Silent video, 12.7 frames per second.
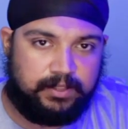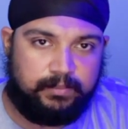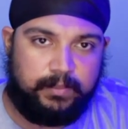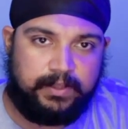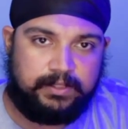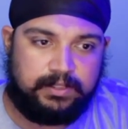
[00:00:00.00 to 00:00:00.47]
में
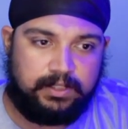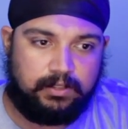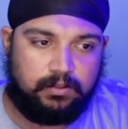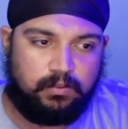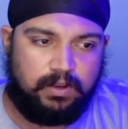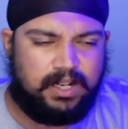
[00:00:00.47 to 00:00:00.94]
मेंशन कर
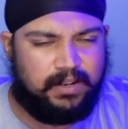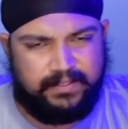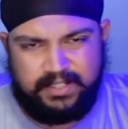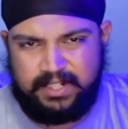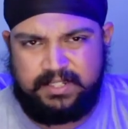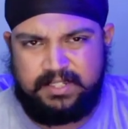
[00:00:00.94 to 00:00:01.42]
दूंगा काफ़ी
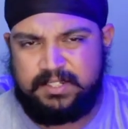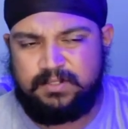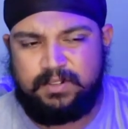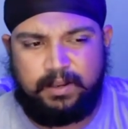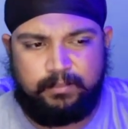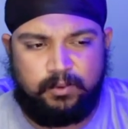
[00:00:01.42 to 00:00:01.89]
सारी चीज़ें
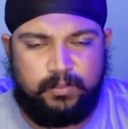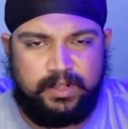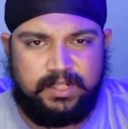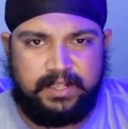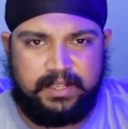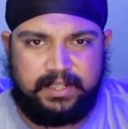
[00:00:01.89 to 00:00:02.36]
आपको मिल
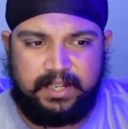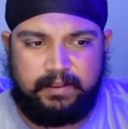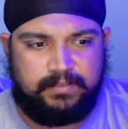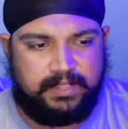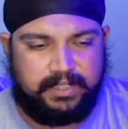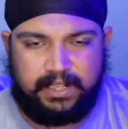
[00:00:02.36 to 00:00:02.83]
जाएगी आप
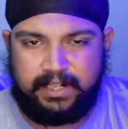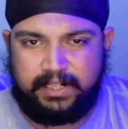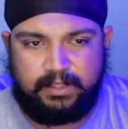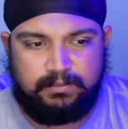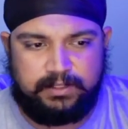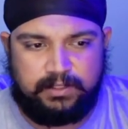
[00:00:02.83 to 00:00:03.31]
चाहे डायरेक्टली
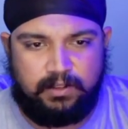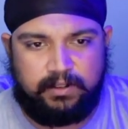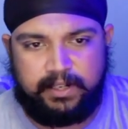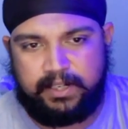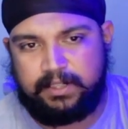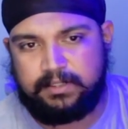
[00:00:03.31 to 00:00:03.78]
उनसे
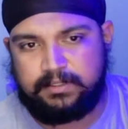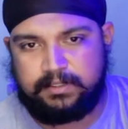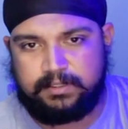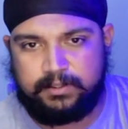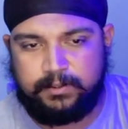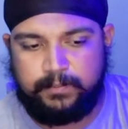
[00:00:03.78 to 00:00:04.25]
कांटेक्ट कर
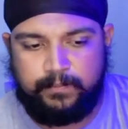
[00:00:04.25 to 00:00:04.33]
सकते हो